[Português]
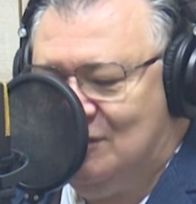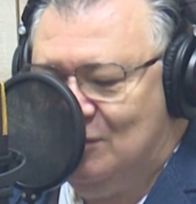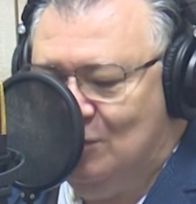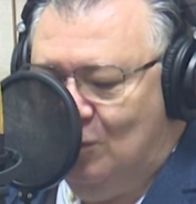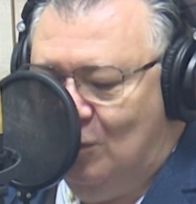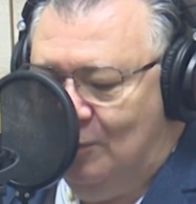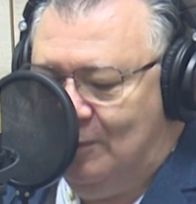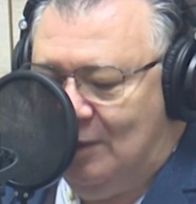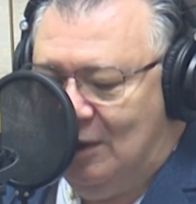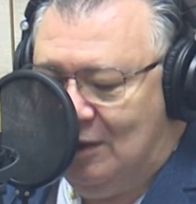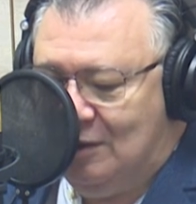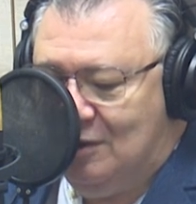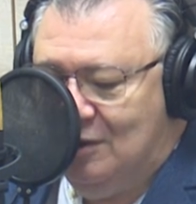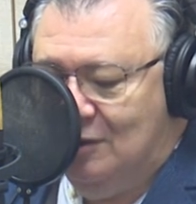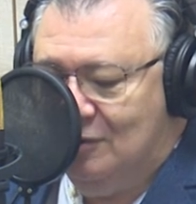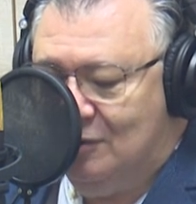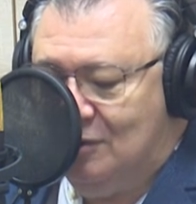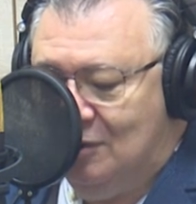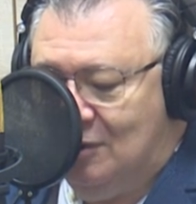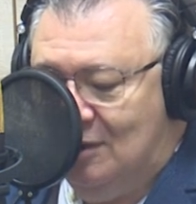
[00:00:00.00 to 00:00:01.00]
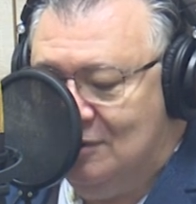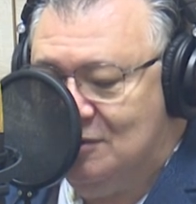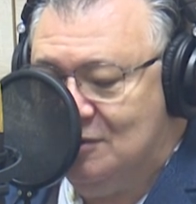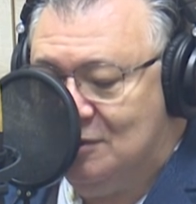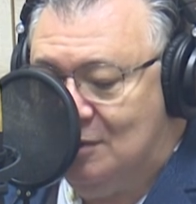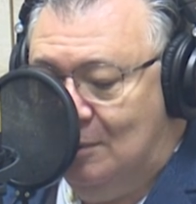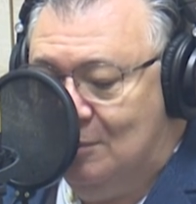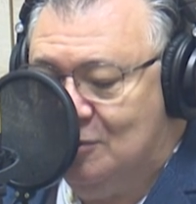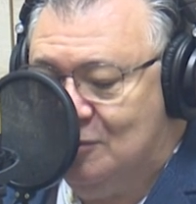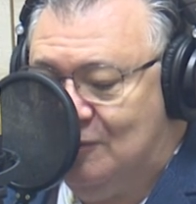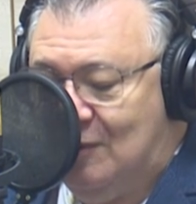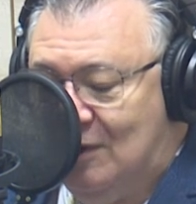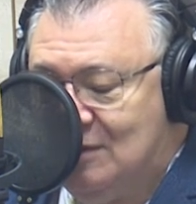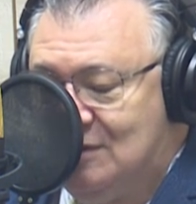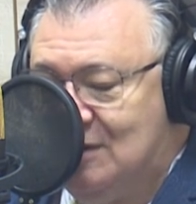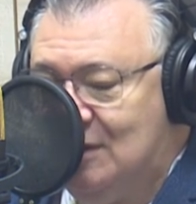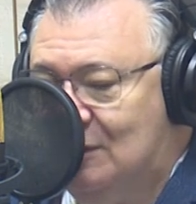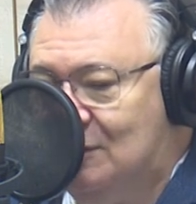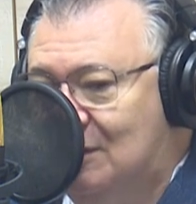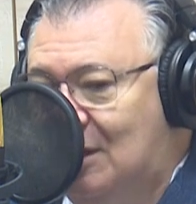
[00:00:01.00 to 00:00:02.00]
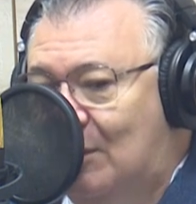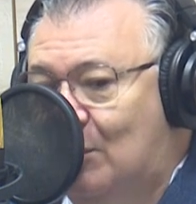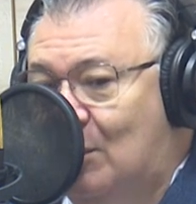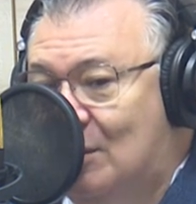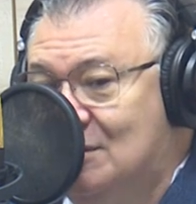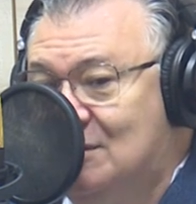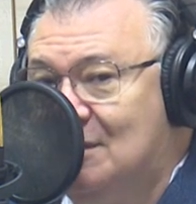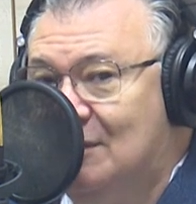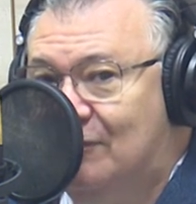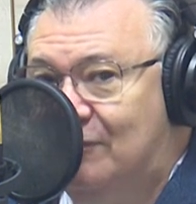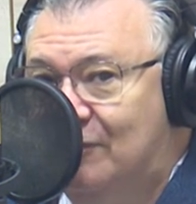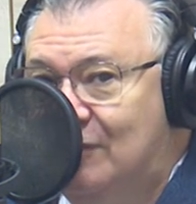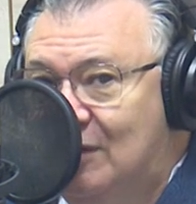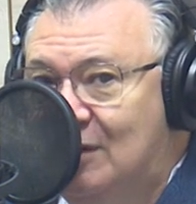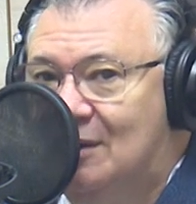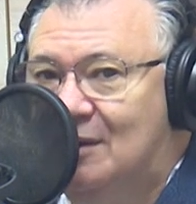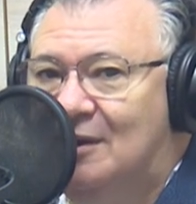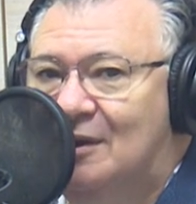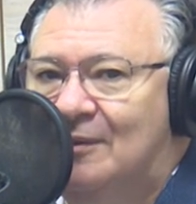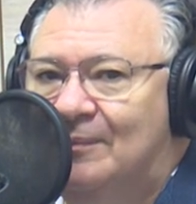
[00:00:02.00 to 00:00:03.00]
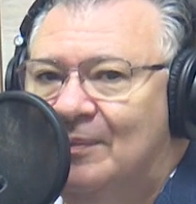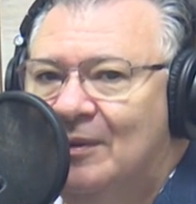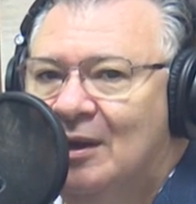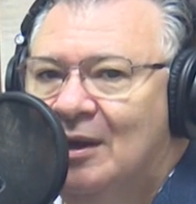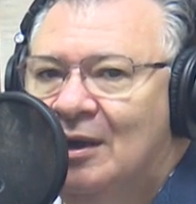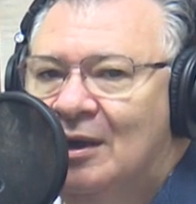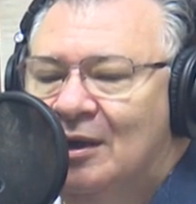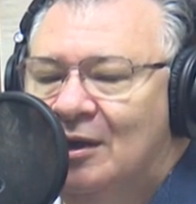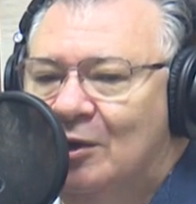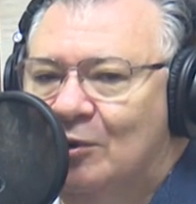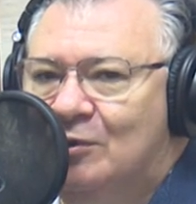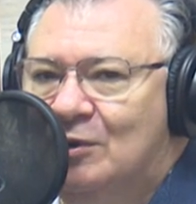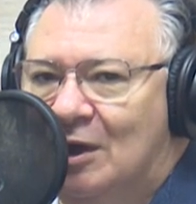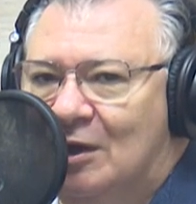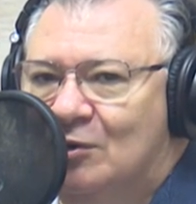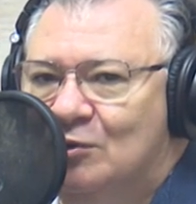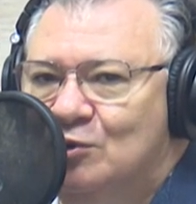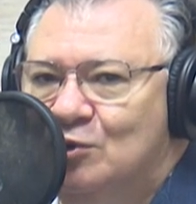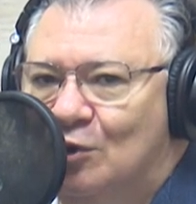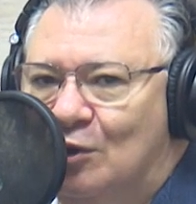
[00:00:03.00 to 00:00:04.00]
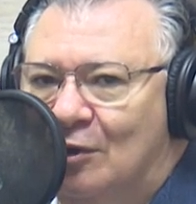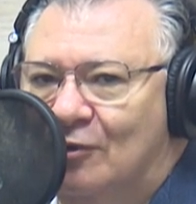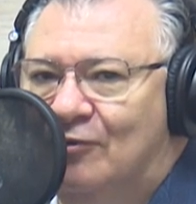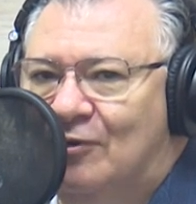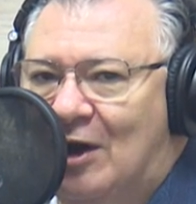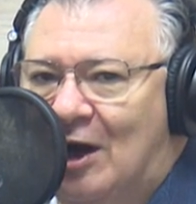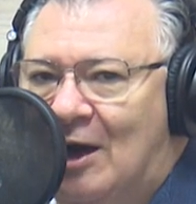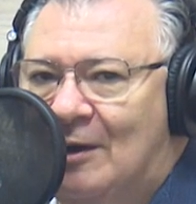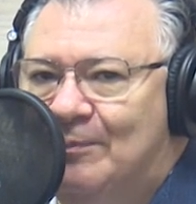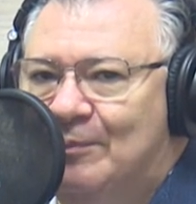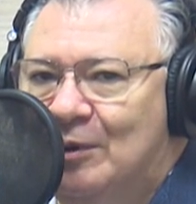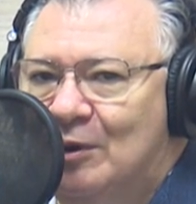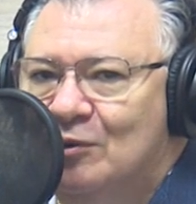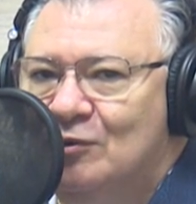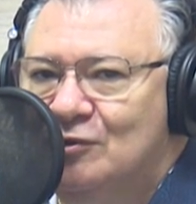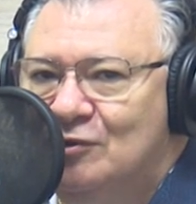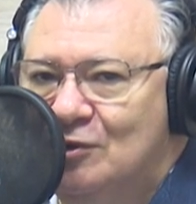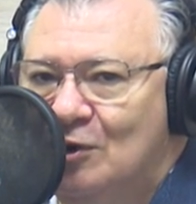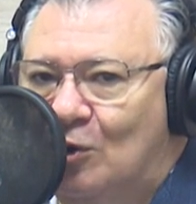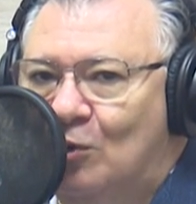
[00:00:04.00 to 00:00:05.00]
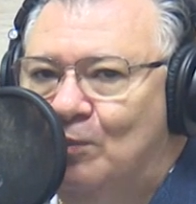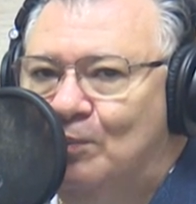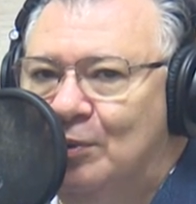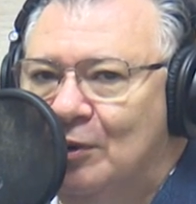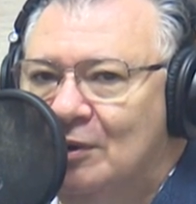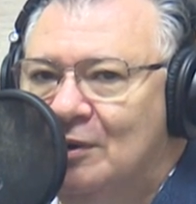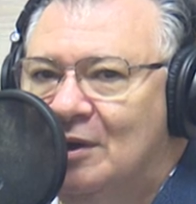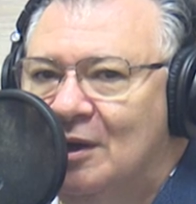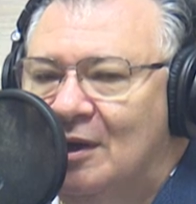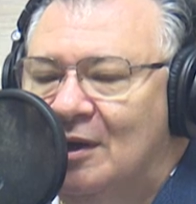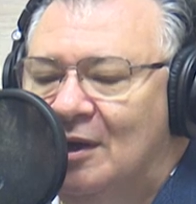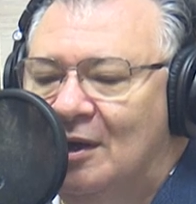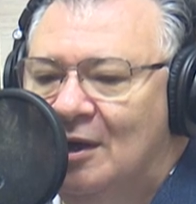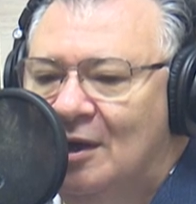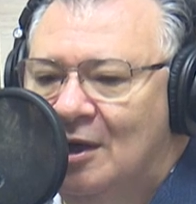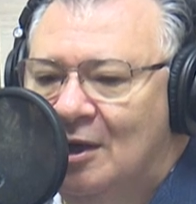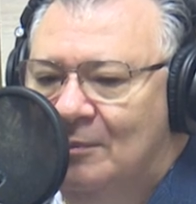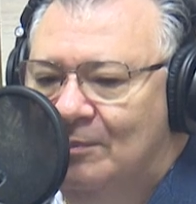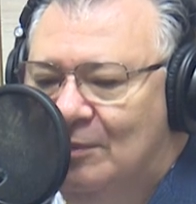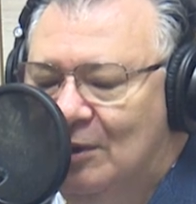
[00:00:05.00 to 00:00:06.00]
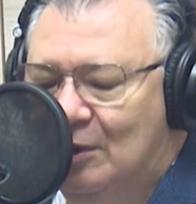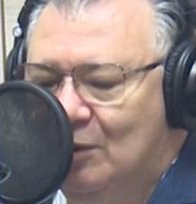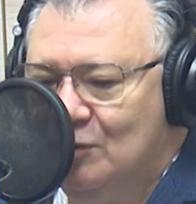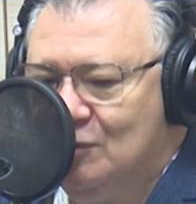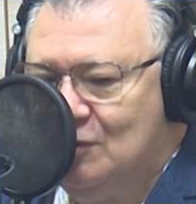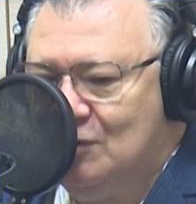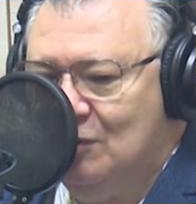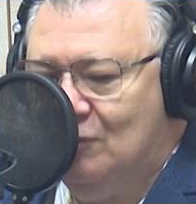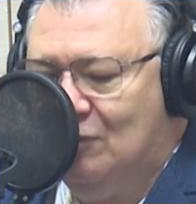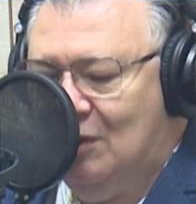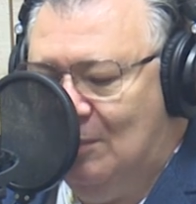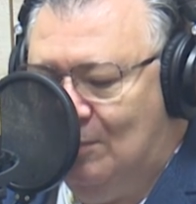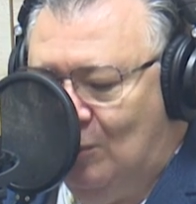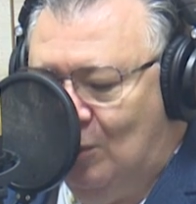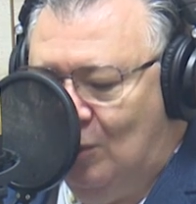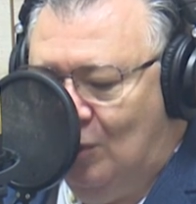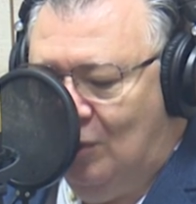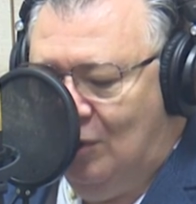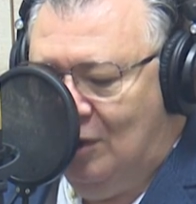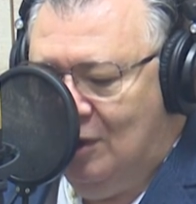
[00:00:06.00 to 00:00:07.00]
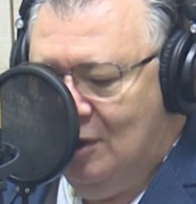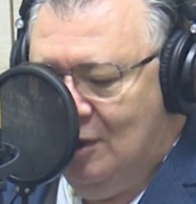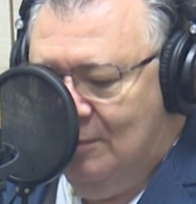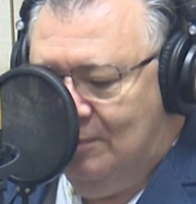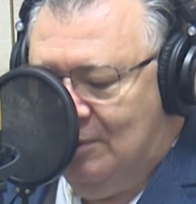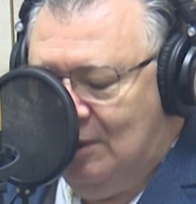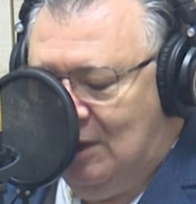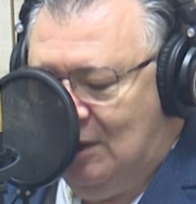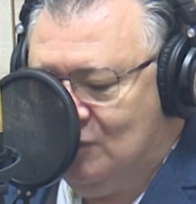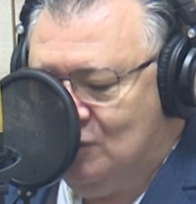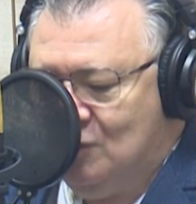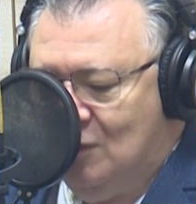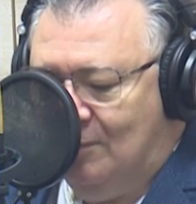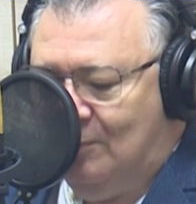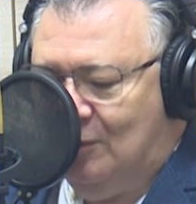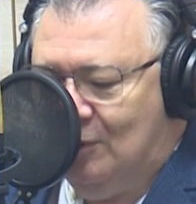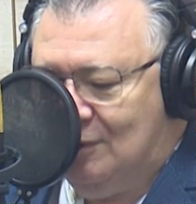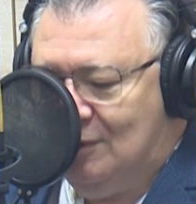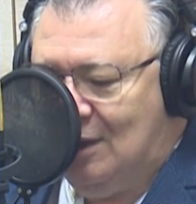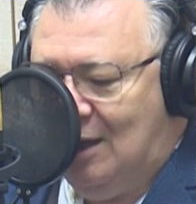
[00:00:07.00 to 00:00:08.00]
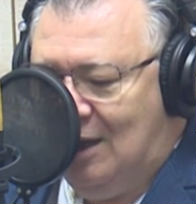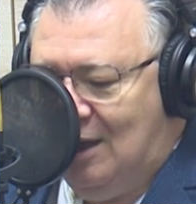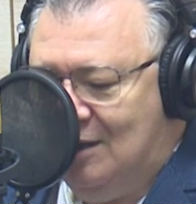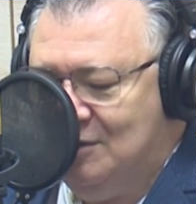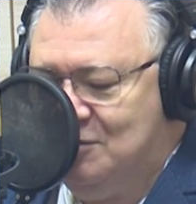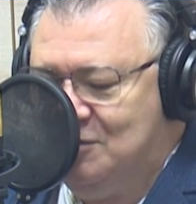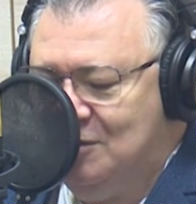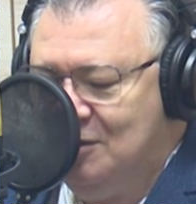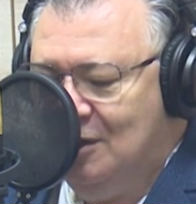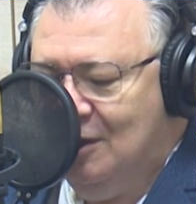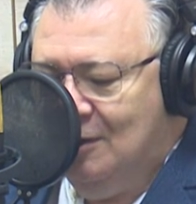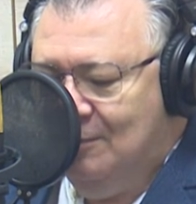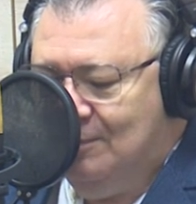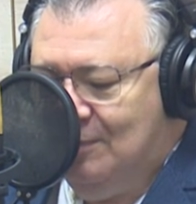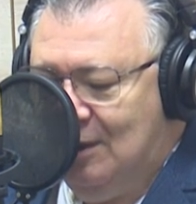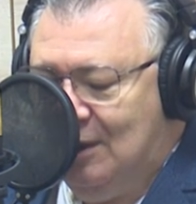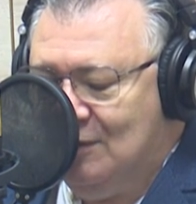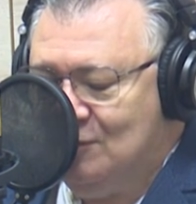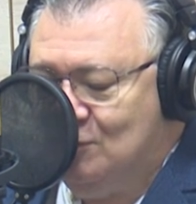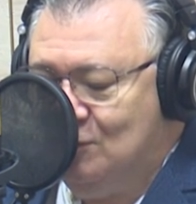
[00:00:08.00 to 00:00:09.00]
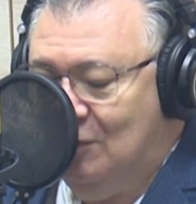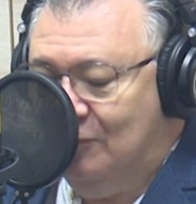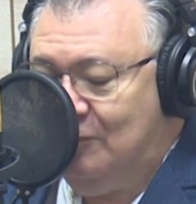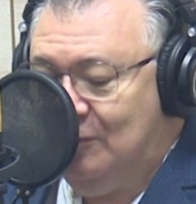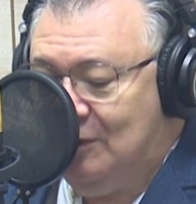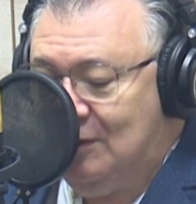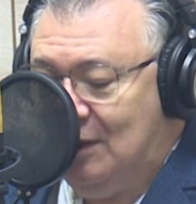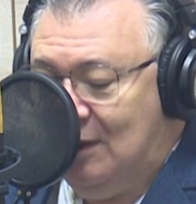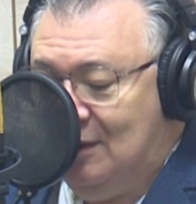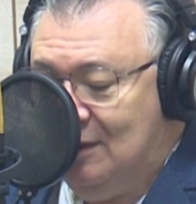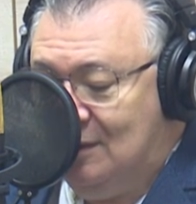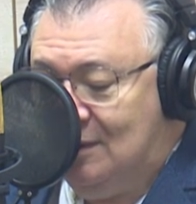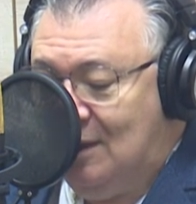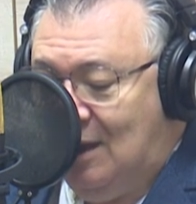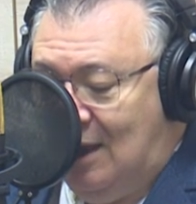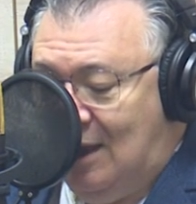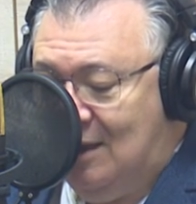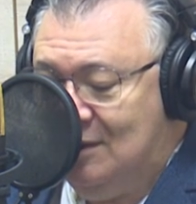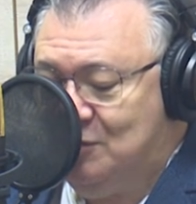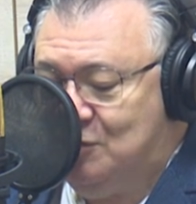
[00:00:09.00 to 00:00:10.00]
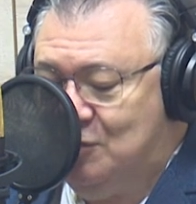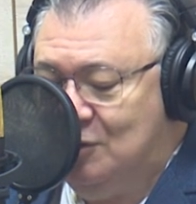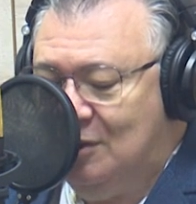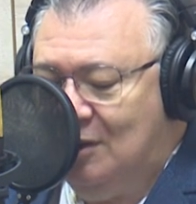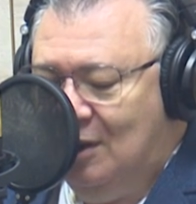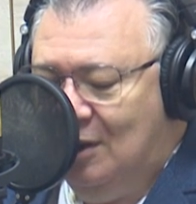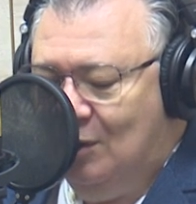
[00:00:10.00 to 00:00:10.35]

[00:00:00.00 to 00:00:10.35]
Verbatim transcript: Senhor, por aquilo que nós estamos fazendo da nossa vida. Eu quero te louvar pelo seu poder, pelo seu amor, pela sua bondade, pela sua fidelidade,